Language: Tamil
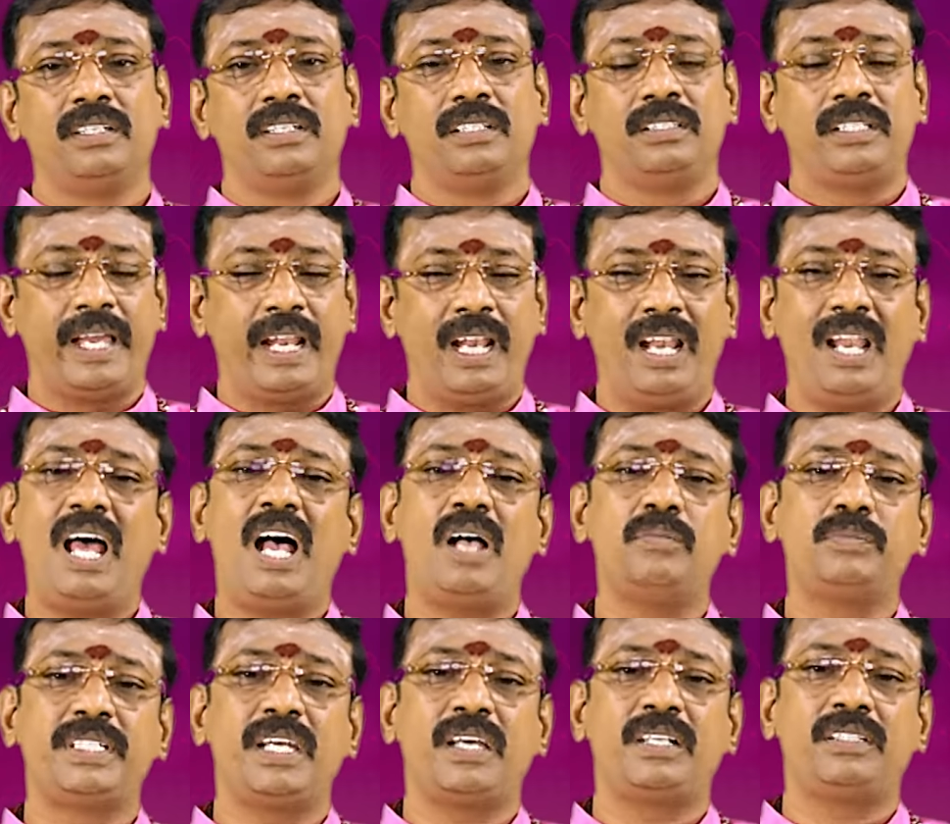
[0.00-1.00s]
இது
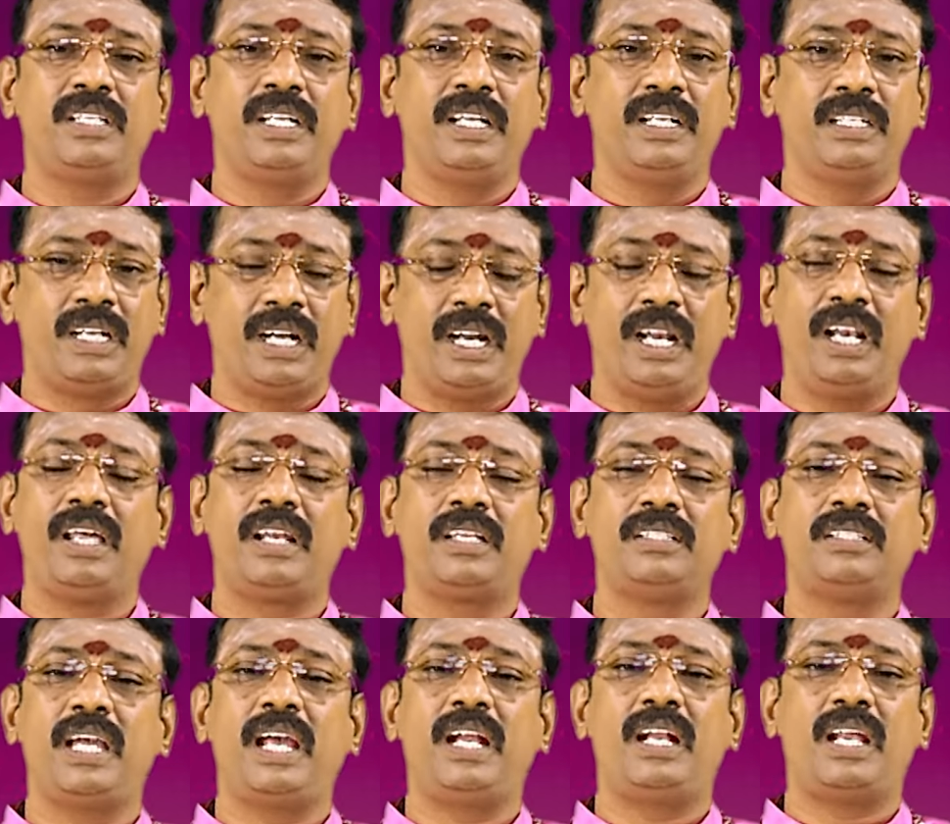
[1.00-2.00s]
எல்லாம் சேர்ந்து
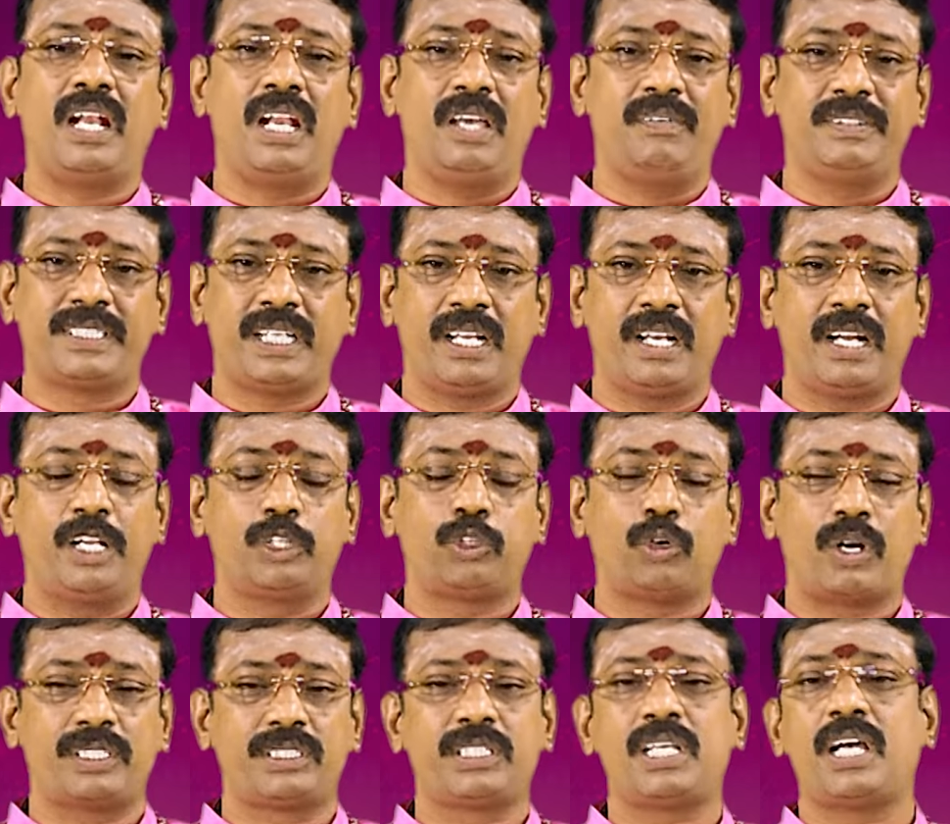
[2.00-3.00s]
இன்றியிலிருந்தே நல்ல விஷயங்கள்
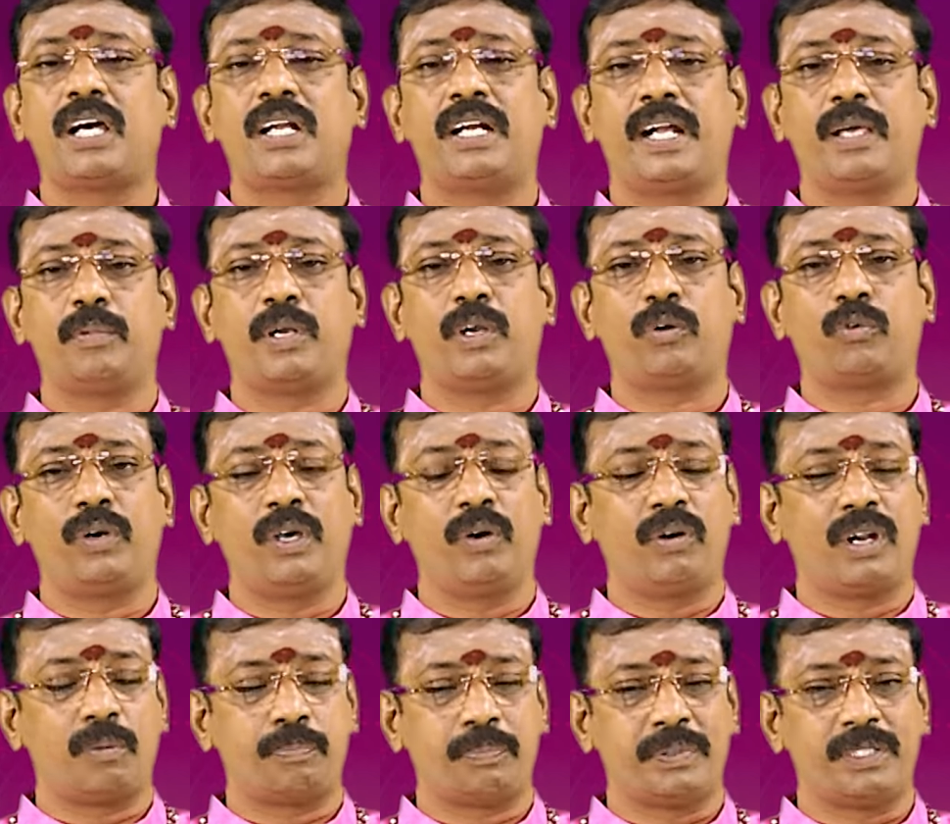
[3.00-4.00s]
தொடர்ச்சியாக நடைபெறக்கூடிய
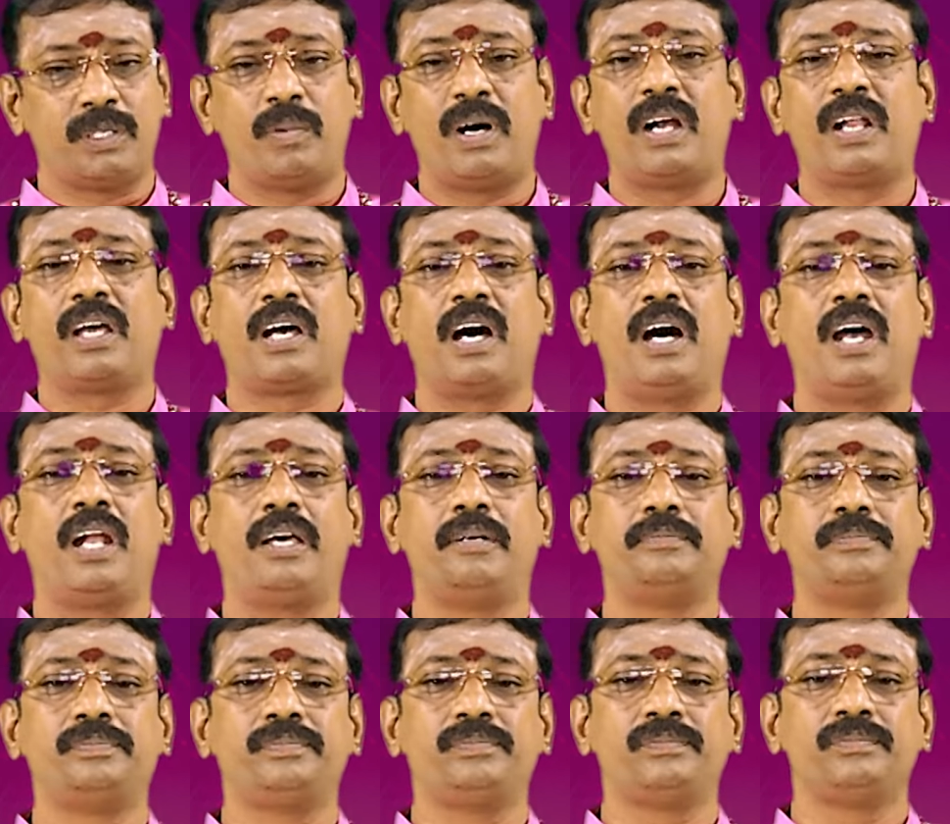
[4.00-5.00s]
ஒரு அற்புதமான
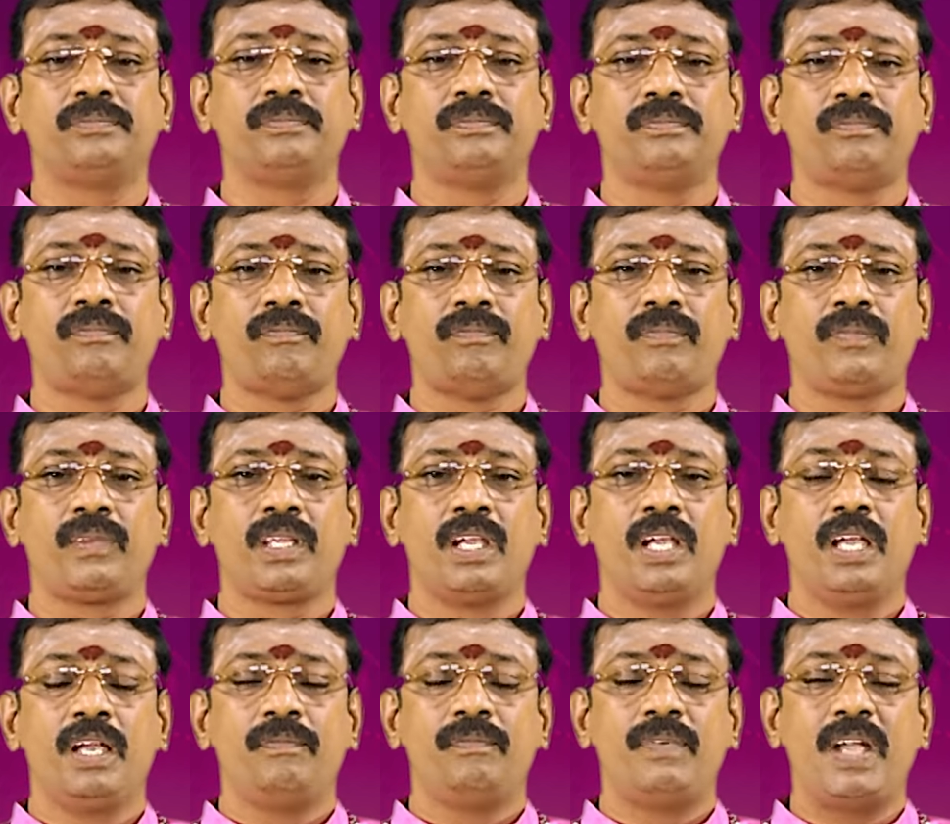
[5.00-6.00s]
காலம்
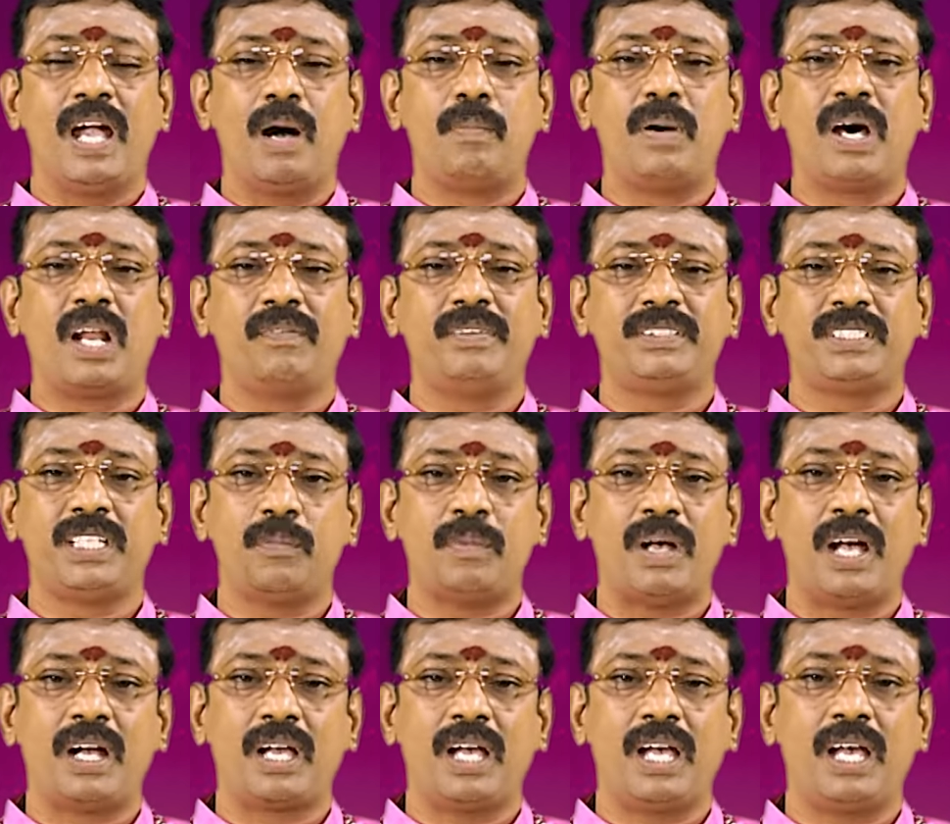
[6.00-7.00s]
வியாபார
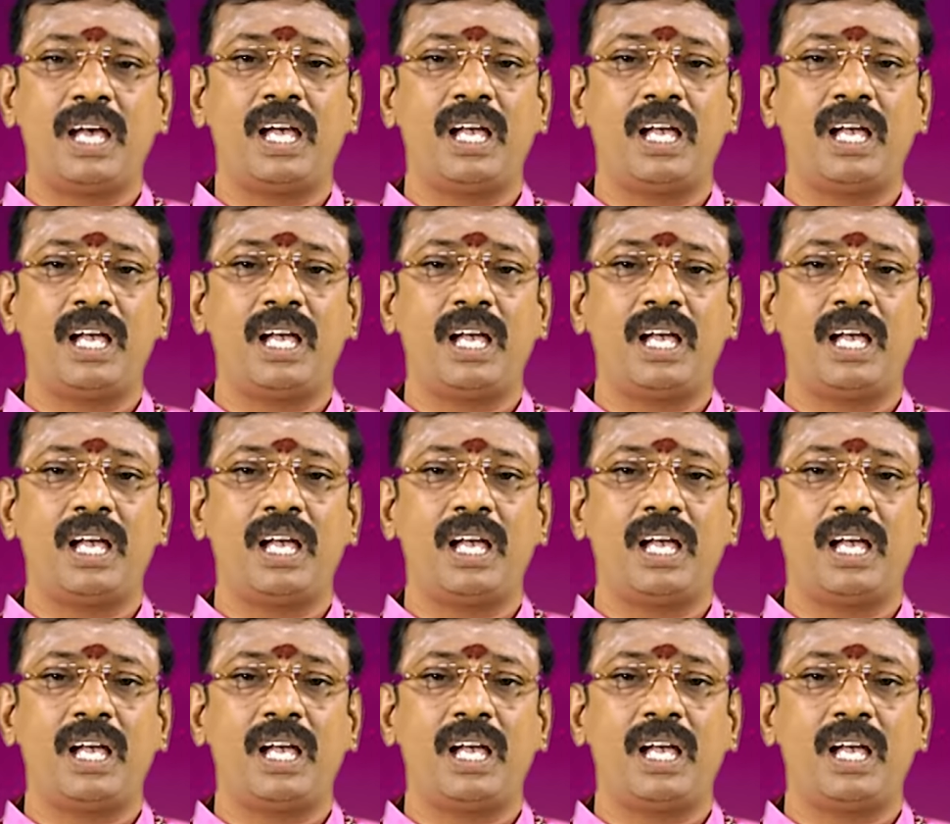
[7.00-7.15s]
விஷயமாக